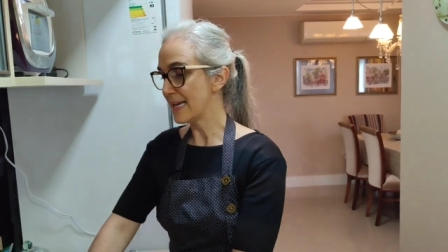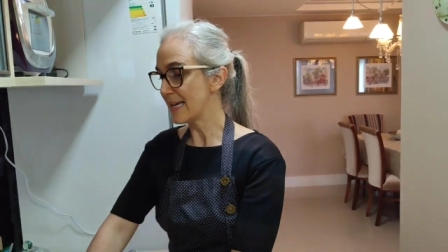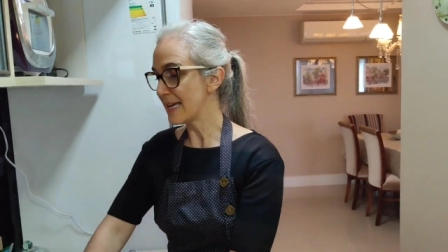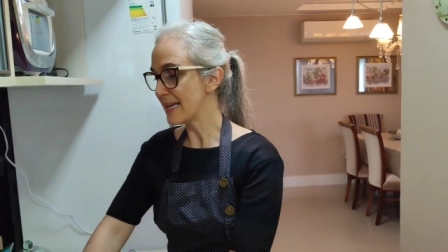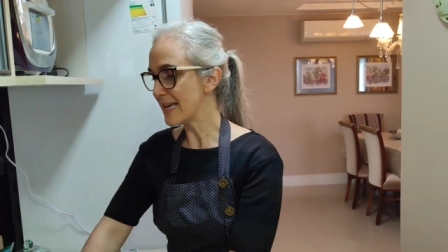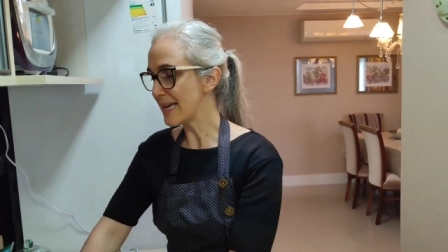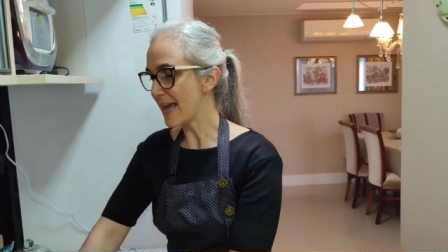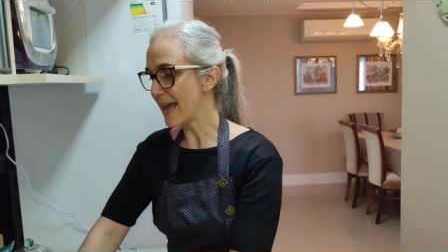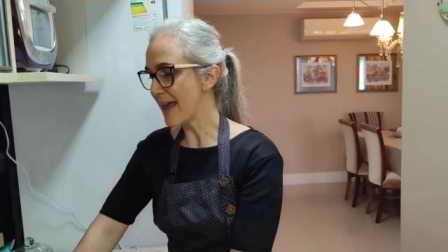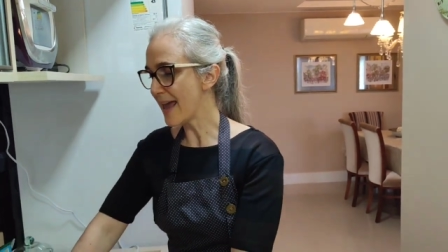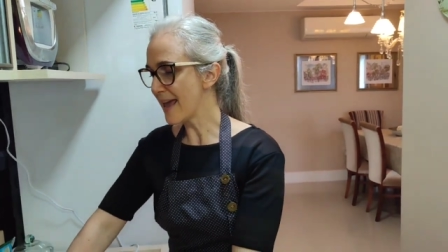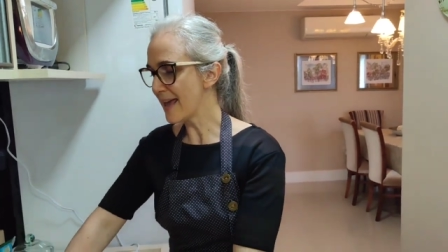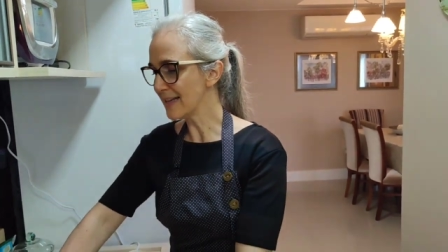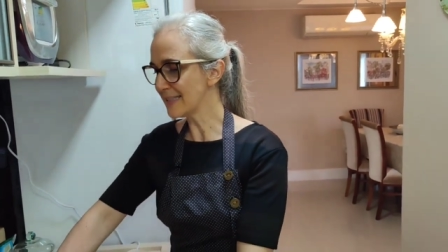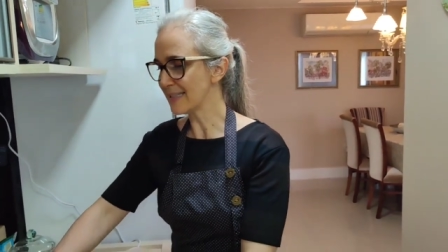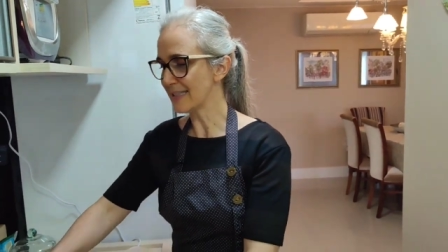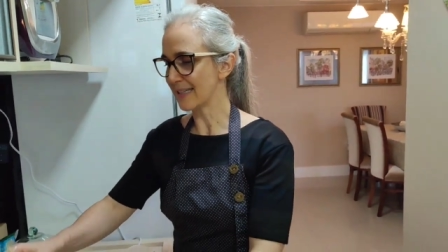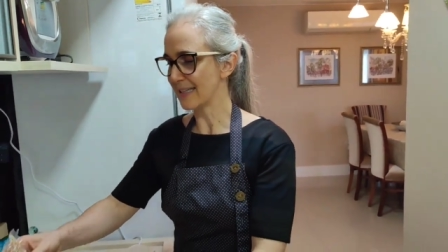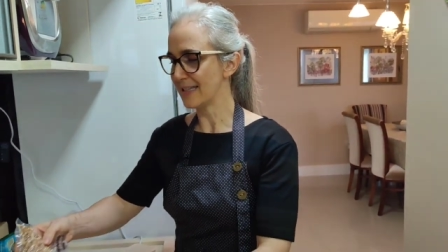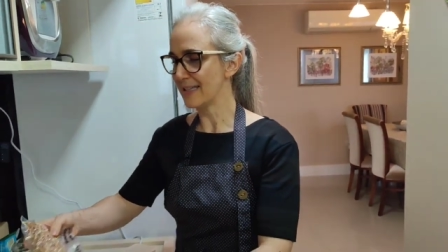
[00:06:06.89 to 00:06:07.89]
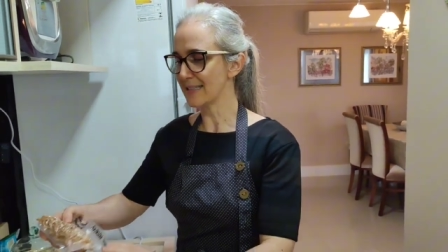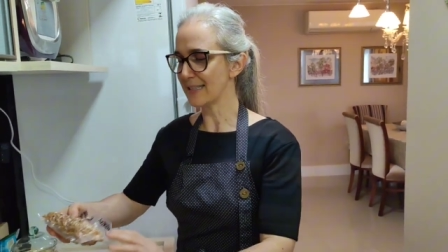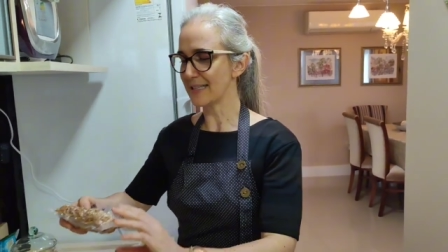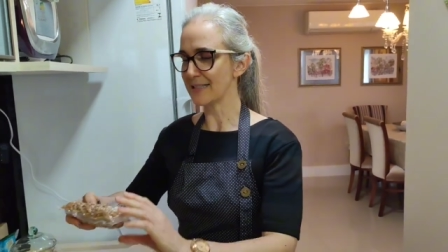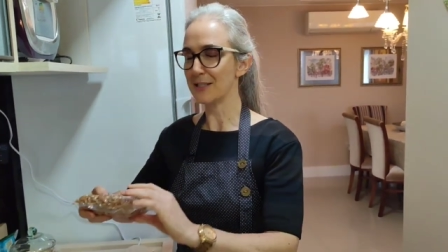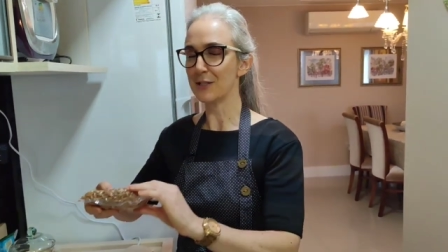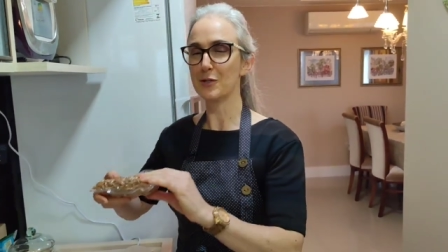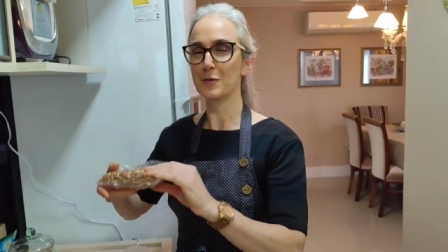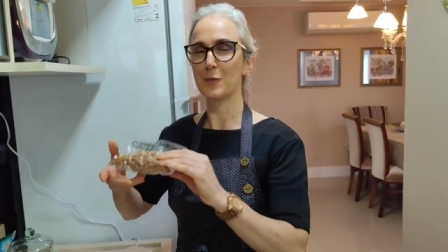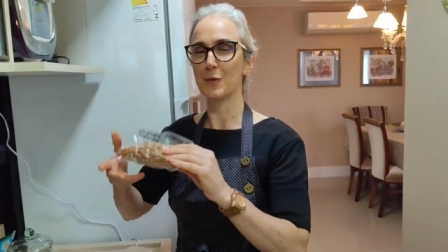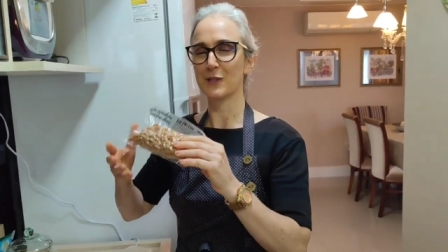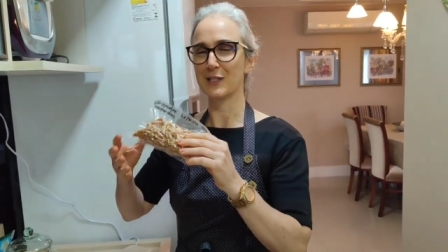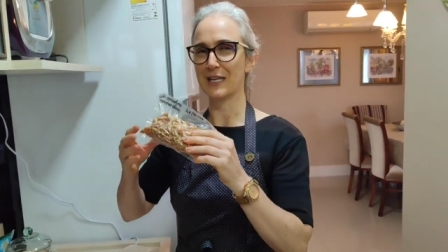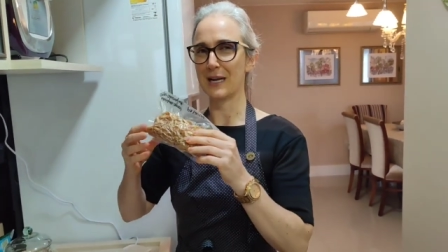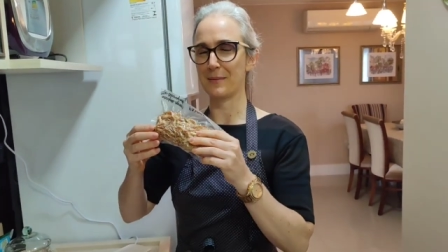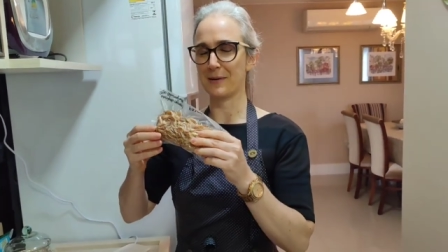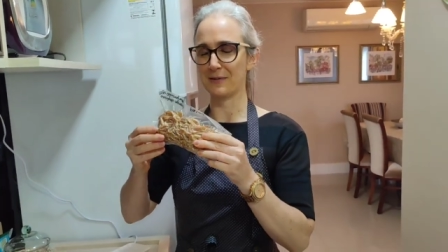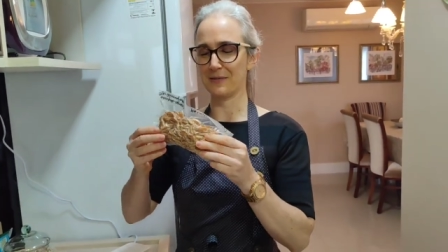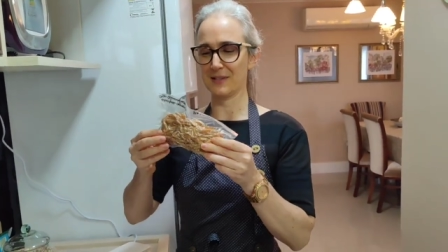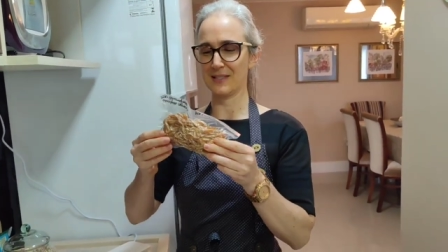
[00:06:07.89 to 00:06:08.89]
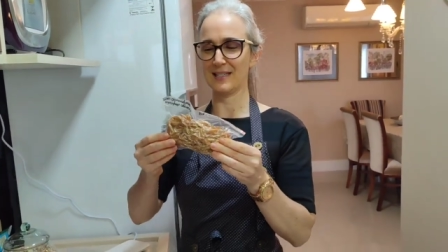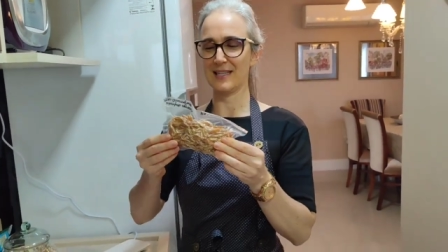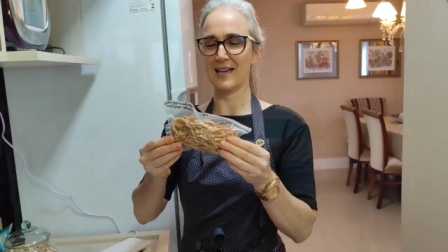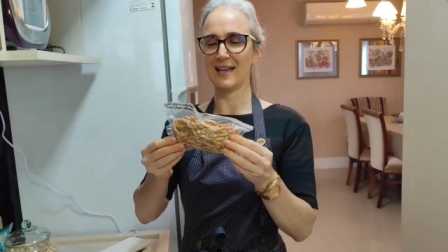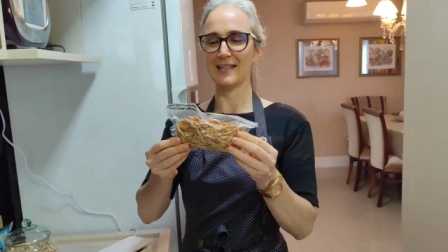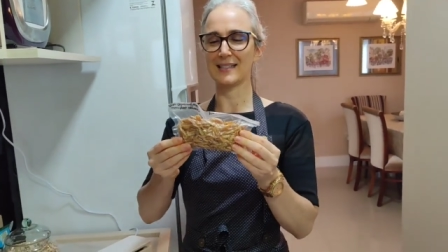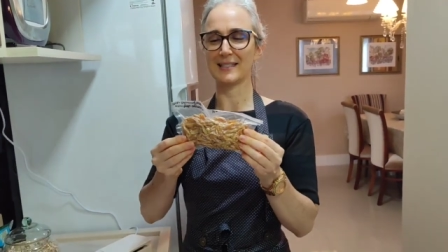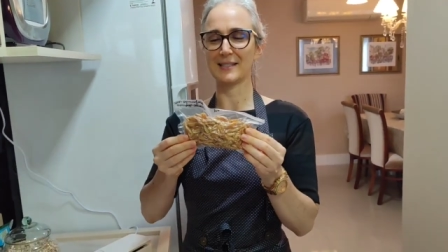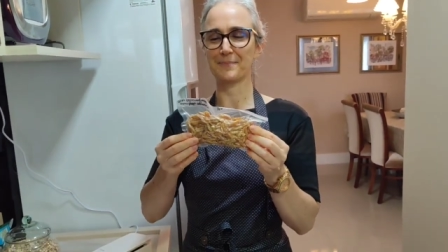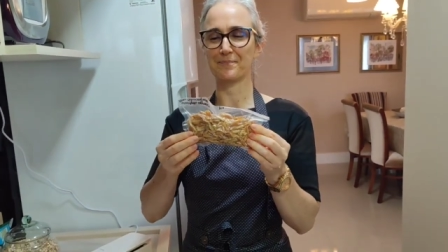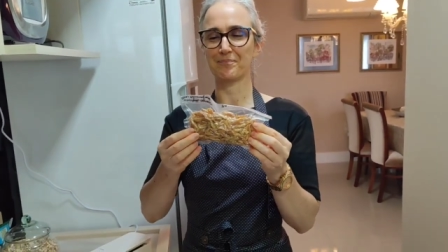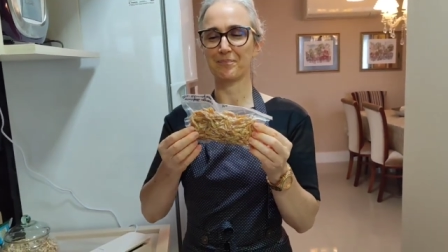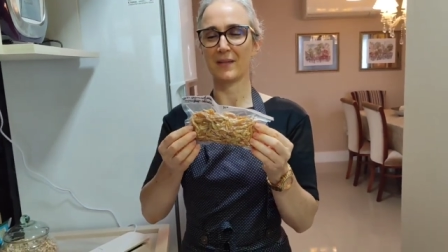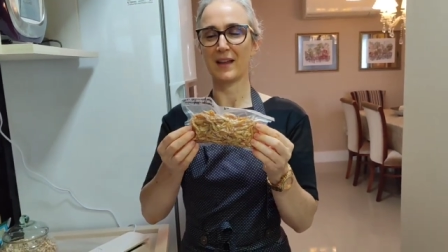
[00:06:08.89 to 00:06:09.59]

E esse aqui, esqueci de mostrar para vocês,